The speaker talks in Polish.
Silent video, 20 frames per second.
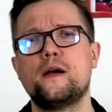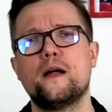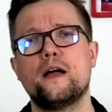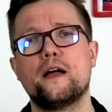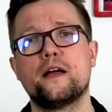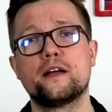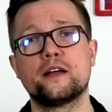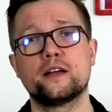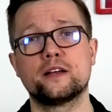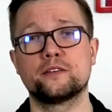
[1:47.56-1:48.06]

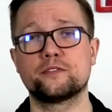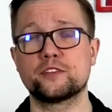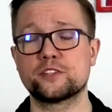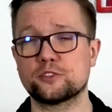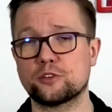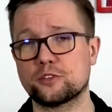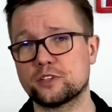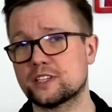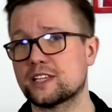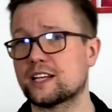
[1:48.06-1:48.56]
E,
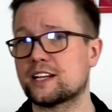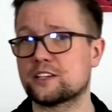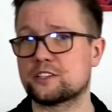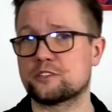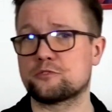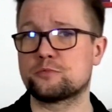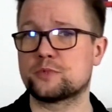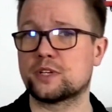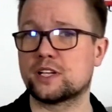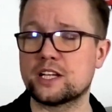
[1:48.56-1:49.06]
więc one na
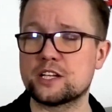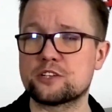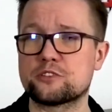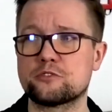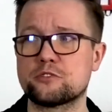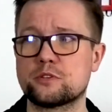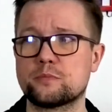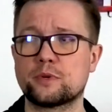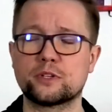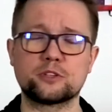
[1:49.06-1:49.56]
razie u mnie
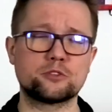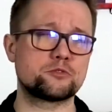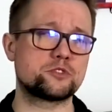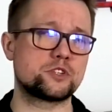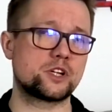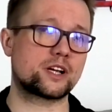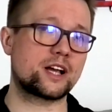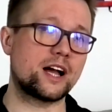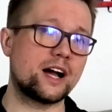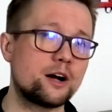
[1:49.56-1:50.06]
leżą i będą
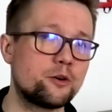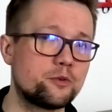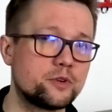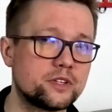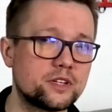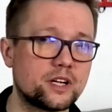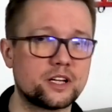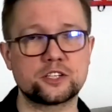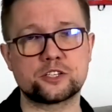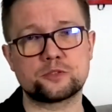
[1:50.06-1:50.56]

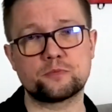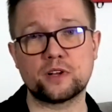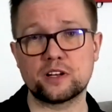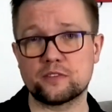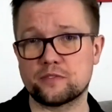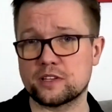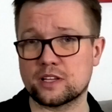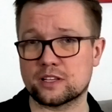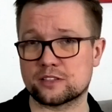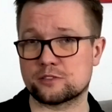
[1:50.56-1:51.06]
czekały, aż
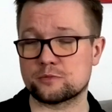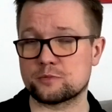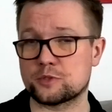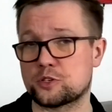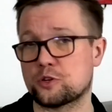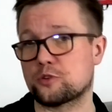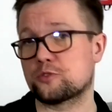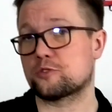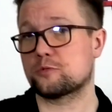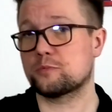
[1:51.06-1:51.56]
Malwina zrobi
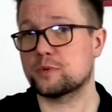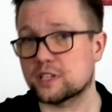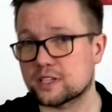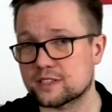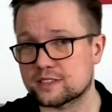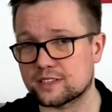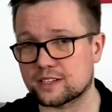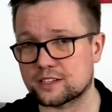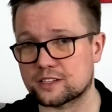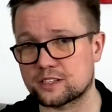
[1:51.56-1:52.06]
się odrobinę
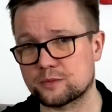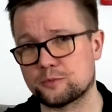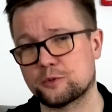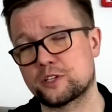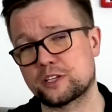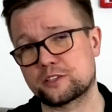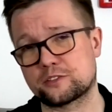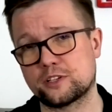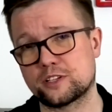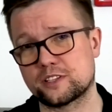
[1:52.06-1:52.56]
starsza, bo
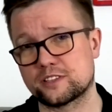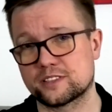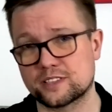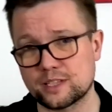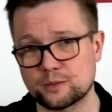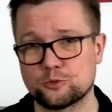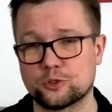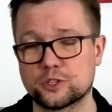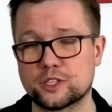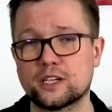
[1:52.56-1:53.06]
ona z kolei jest
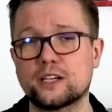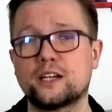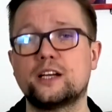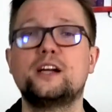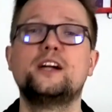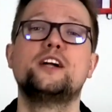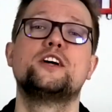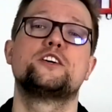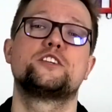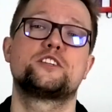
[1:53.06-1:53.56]
za młoda,
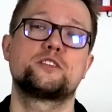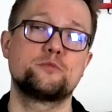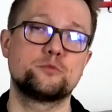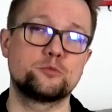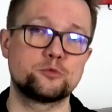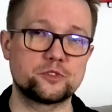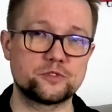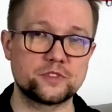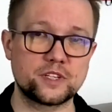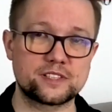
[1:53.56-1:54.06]
żeby
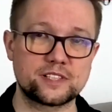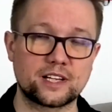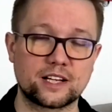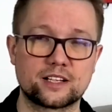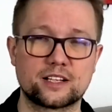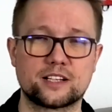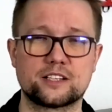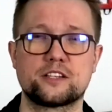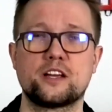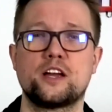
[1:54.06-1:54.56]
móc w nie
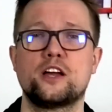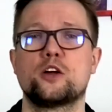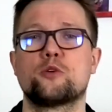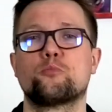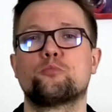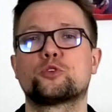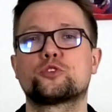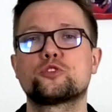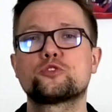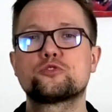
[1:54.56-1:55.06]
zagrać.
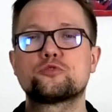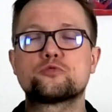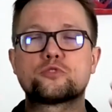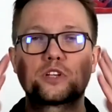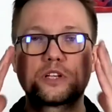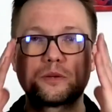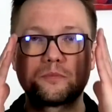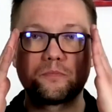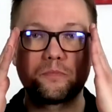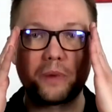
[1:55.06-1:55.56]
Bo to są
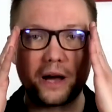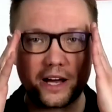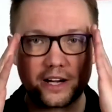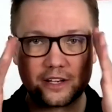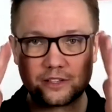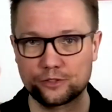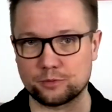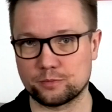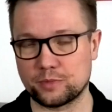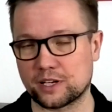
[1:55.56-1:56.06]
gry
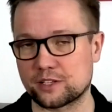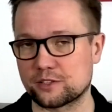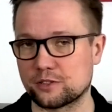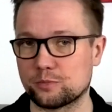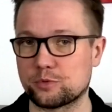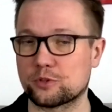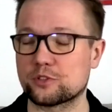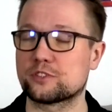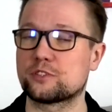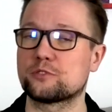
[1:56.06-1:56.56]
bardzo, bardzo
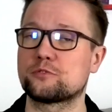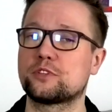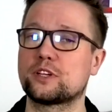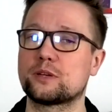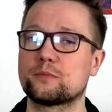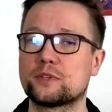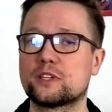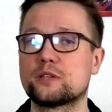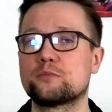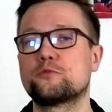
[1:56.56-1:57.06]
proste.
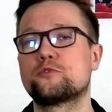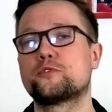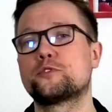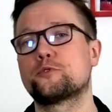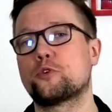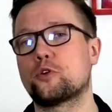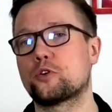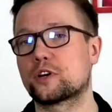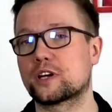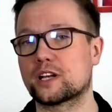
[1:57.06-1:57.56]
Tutaj będę
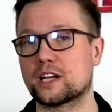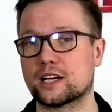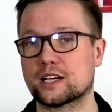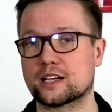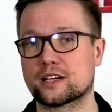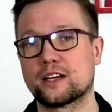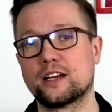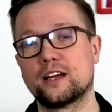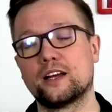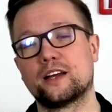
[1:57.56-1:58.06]
mówił o
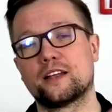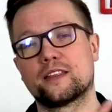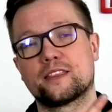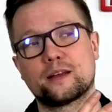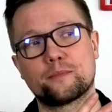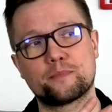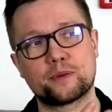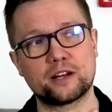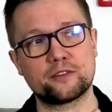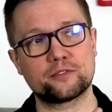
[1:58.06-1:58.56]
grach
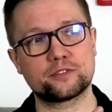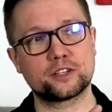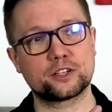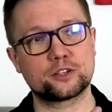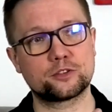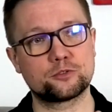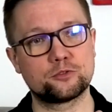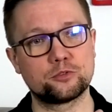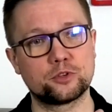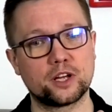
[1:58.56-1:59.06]
naprawdę,
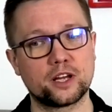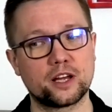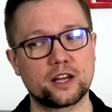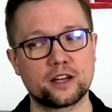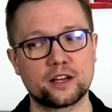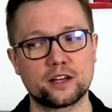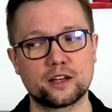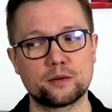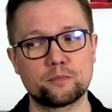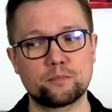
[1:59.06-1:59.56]

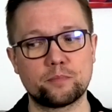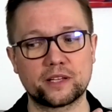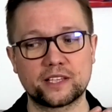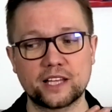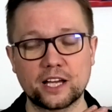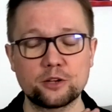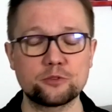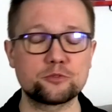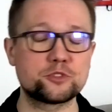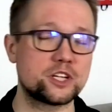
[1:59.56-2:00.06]
które
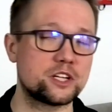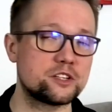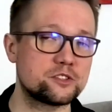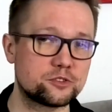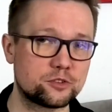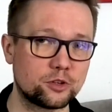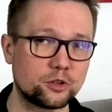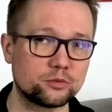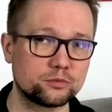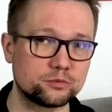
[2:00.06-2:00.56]
padają
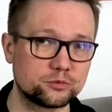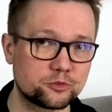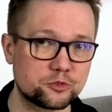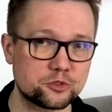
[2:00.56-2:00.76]
często w